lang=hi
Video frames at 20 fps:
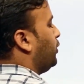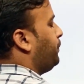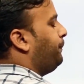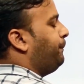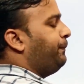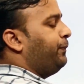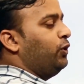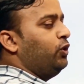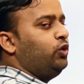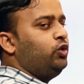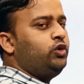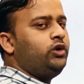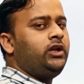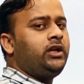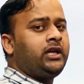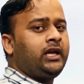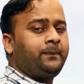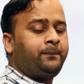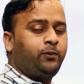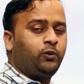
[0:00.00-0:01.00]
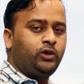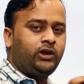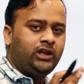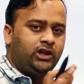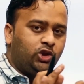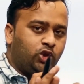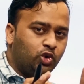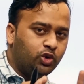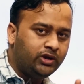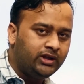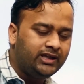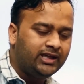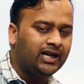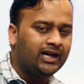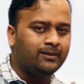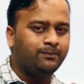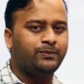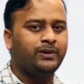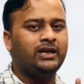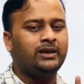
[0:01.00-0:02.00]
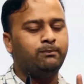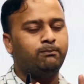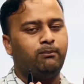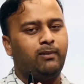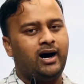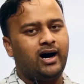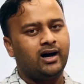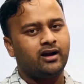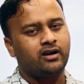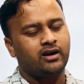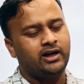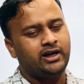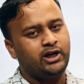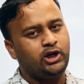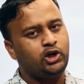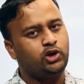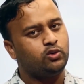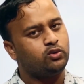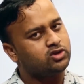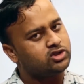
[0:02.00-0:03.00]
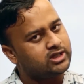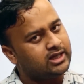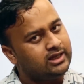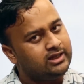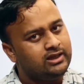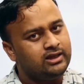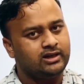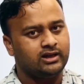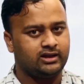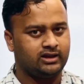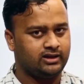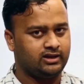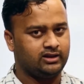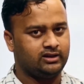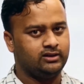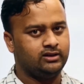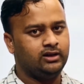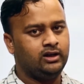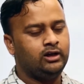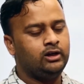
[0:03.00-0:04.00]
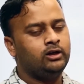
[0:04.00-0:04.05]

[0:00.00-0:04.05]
तो पूरी की पूरी दुनिया भी 12 इंटू छ ही करेगी